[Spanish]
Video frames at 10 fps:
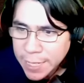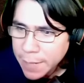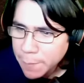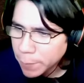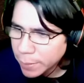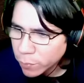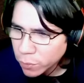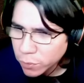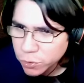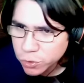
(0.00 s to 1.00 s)

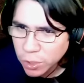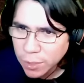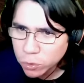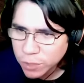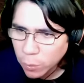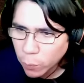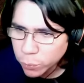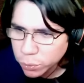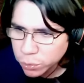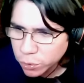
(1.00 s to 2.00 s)
Vemos los
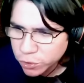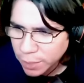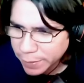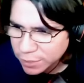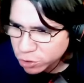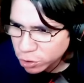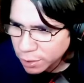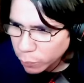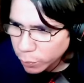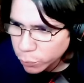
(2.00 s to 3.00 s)
acueductos, reparación de
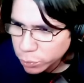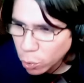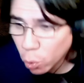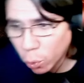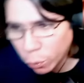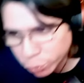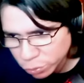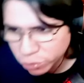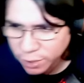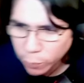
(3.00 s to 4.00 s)
acueductos o construcción
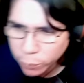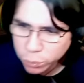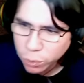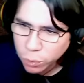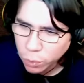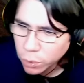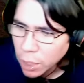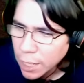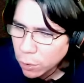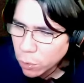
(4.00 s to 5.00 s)
de acueductos con
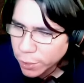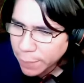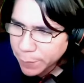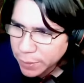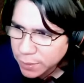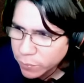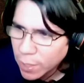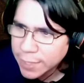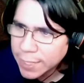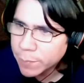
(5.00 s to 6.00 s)
los respectivos
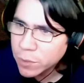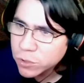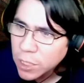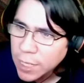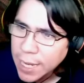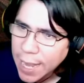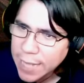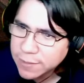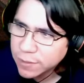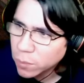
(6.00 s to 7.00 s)
andamios
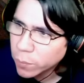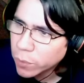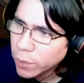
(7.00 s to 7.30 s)
así como el